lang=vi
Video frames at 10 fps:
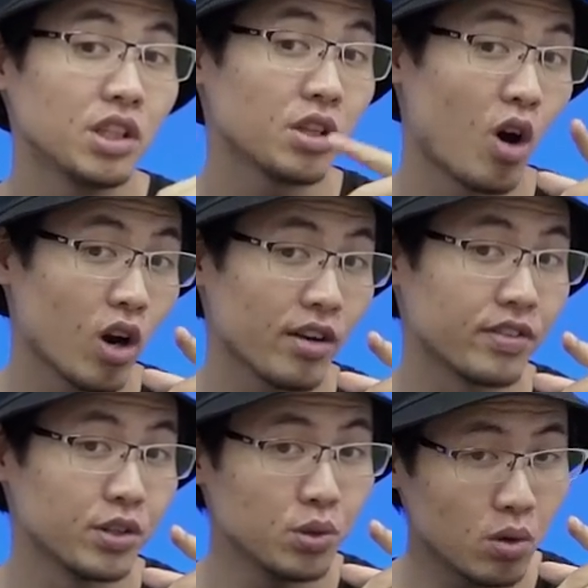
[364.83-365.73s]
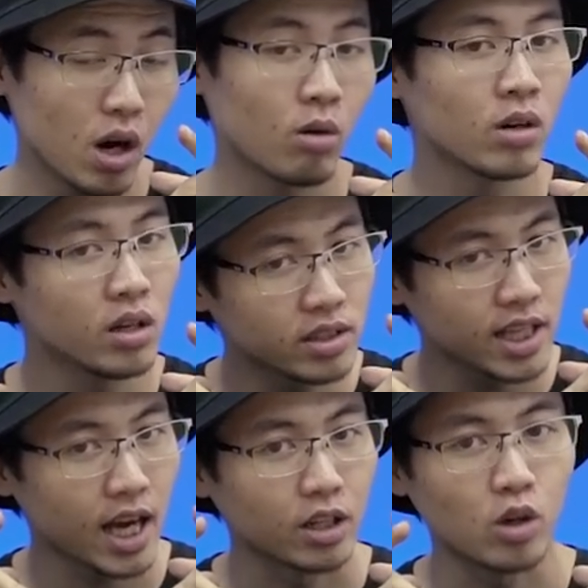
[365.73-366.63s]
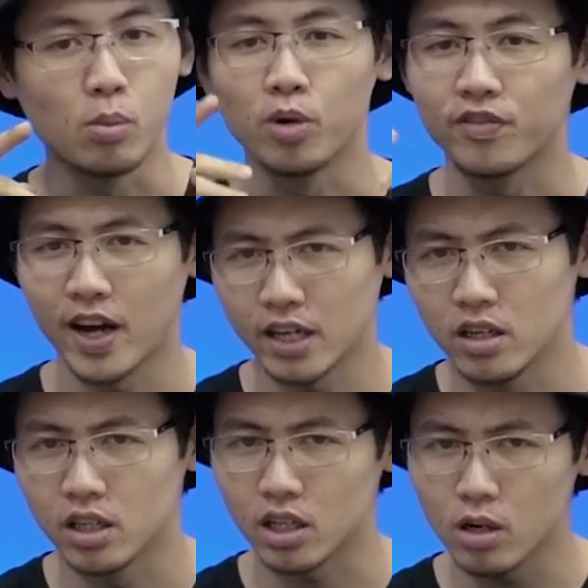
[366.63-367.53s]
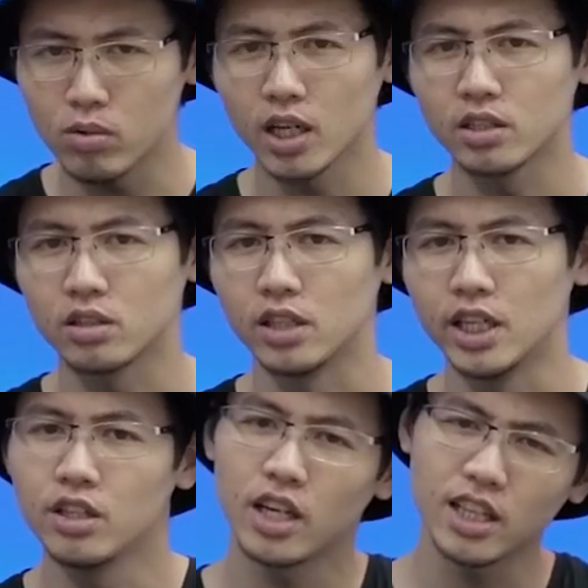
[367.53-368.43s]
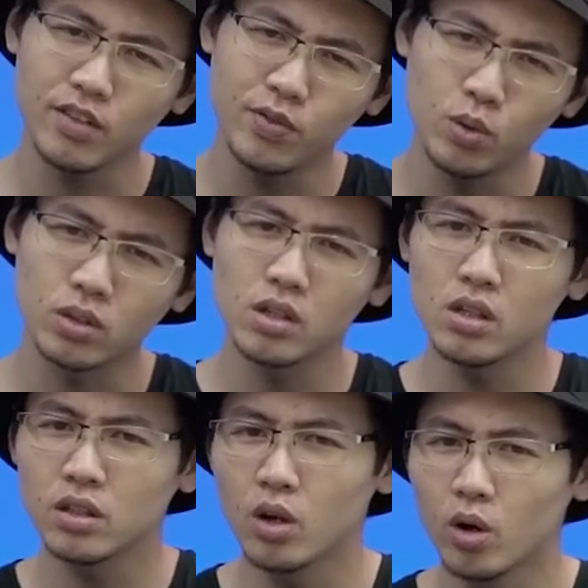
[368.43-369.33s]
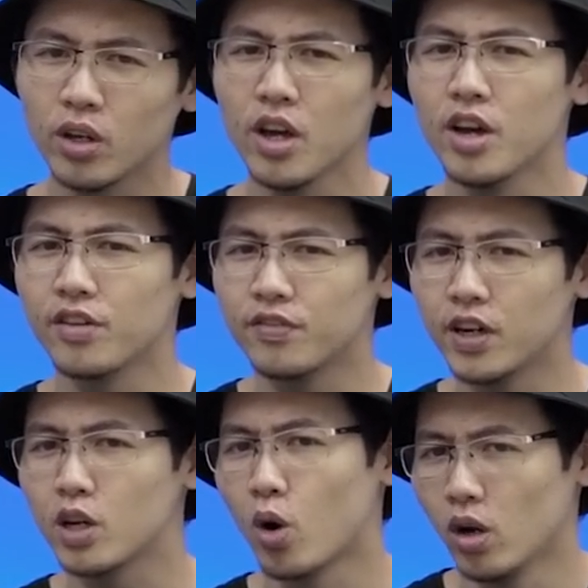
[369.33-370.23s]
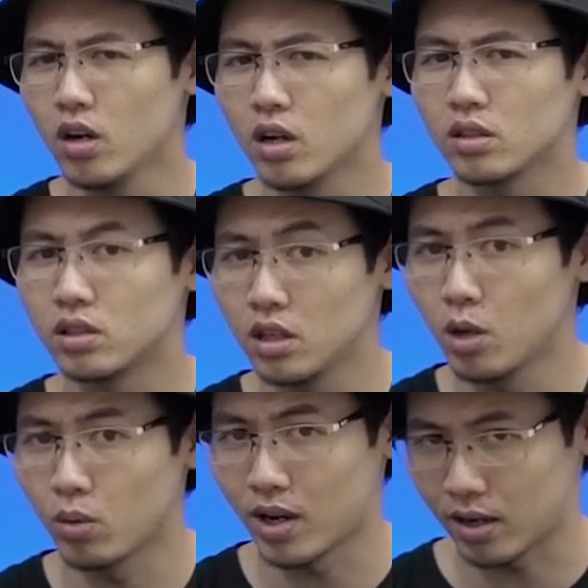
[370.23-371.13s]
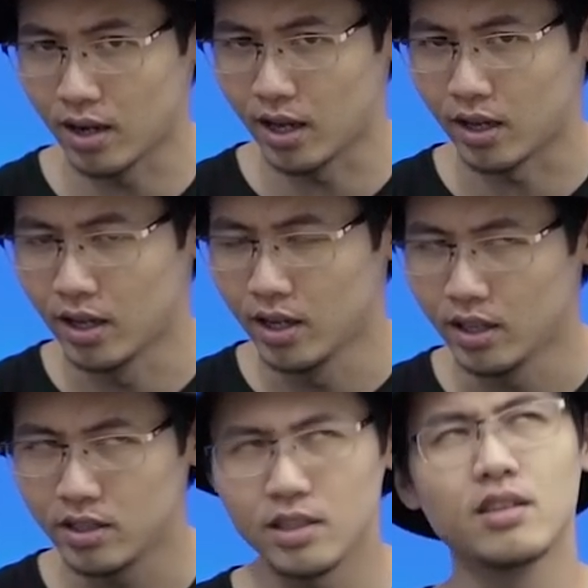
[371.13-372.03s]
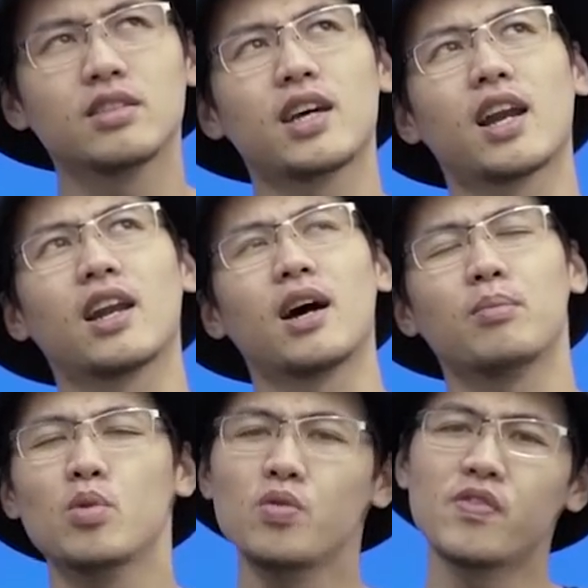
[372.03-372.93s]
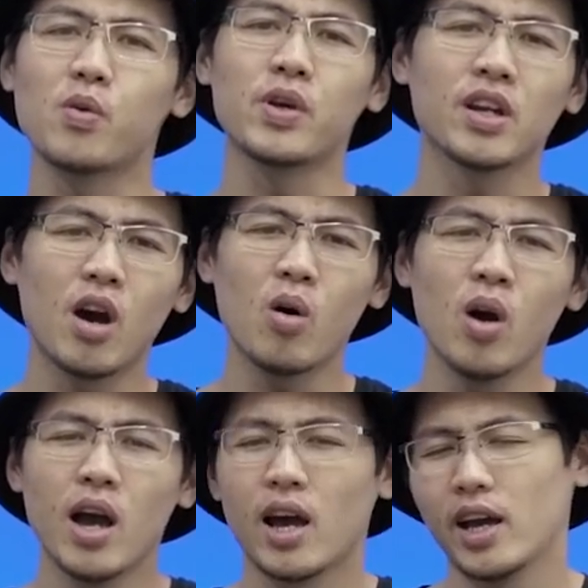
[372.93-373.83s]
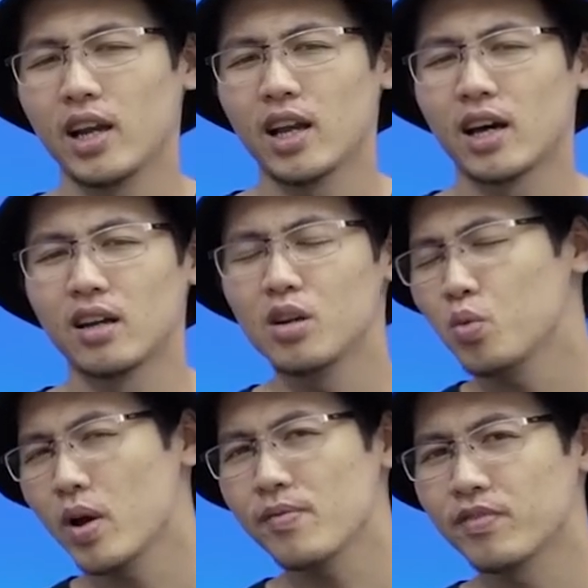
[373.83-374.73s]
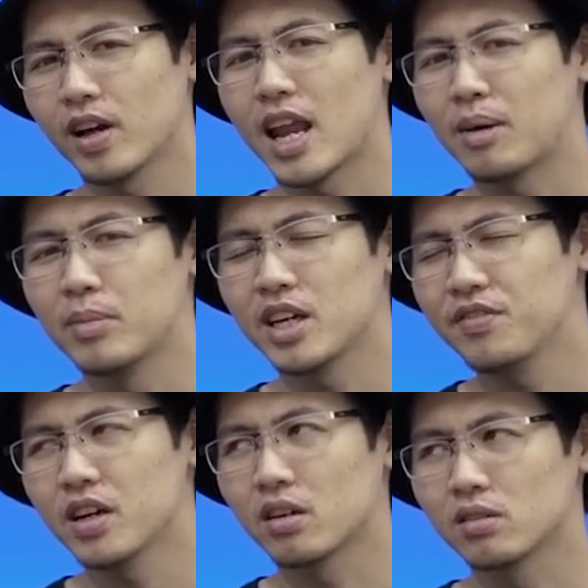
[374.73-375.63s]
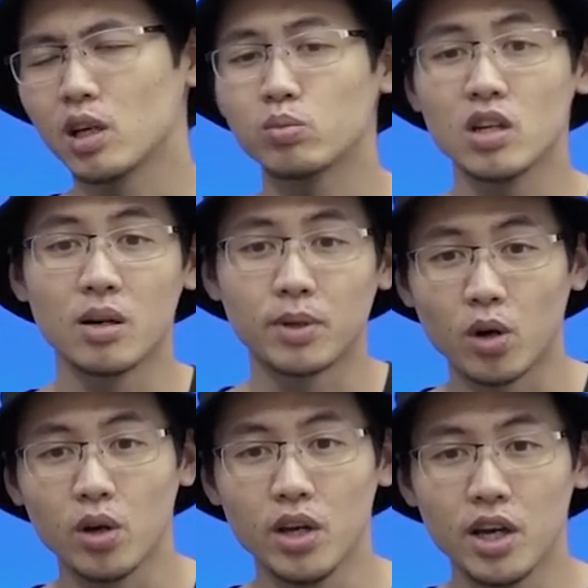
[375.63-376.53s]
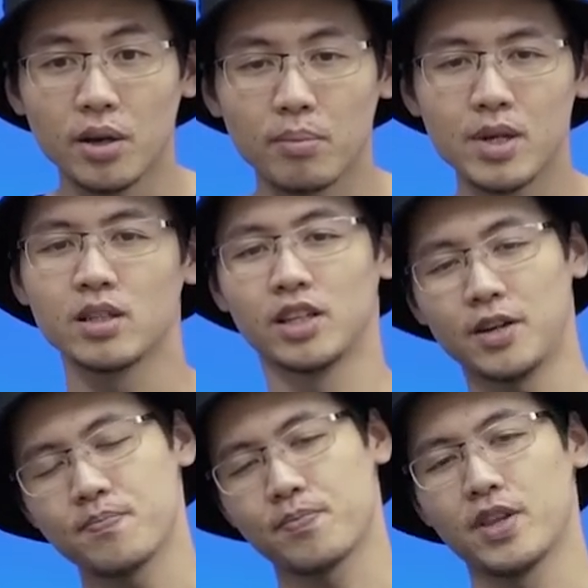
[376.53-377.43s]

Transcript: nhưng đó là với nhu cầu đơn giản của một vài người không cần xử lý những cái tác vụ tương đối với khối lượng dữ liệu nặng nề chỉ đơn giản là bút vào Windows hay là lướt web và làm mấy cái việc thông thường mà thôi bây giờ nhé